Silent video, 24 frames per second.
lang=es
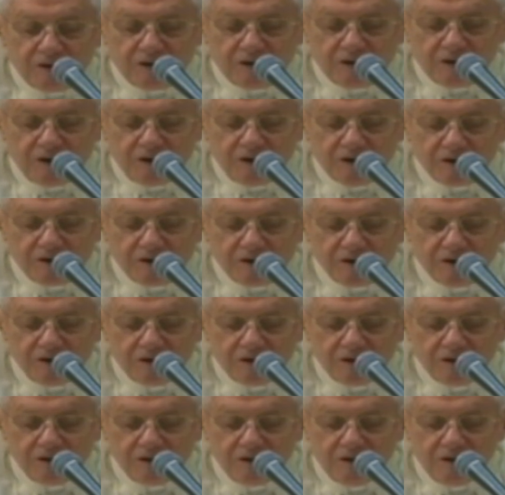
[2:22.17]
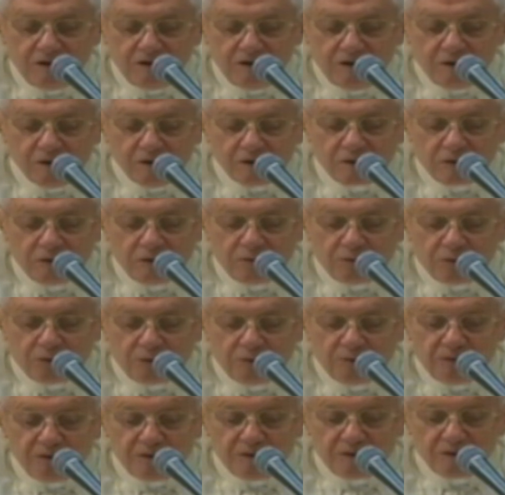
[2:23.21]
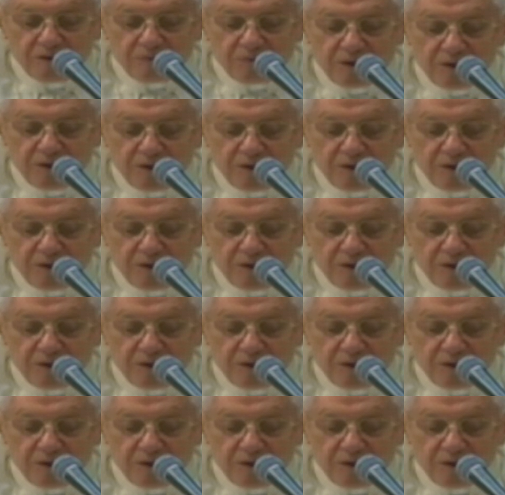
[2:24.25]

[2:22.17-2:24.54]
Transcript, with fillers: la gracia y los compromisos